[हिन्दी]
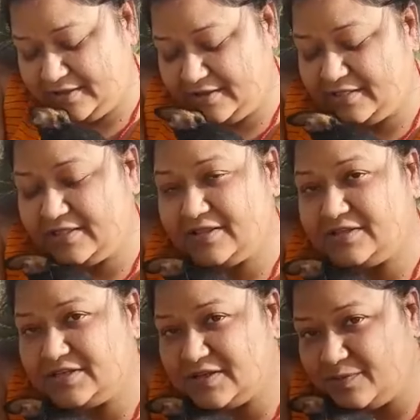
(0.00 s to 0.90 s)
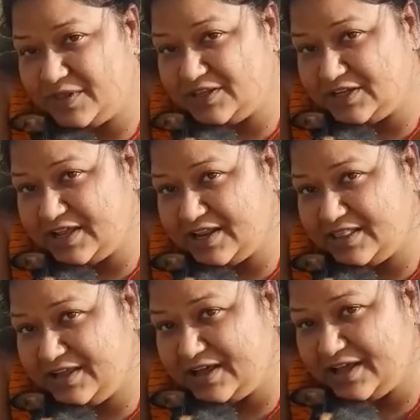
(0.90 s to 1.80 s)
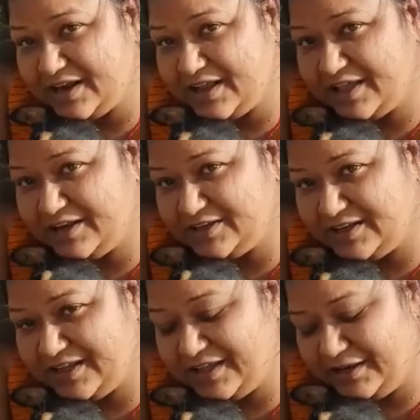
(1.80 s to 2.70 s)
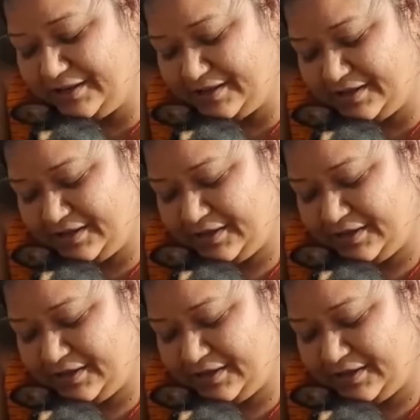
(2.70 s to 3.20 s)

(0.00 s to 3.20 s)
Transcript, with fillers: कितने अच्छे से अपना चेहरा दिखा रहा है रिश्ते के लिए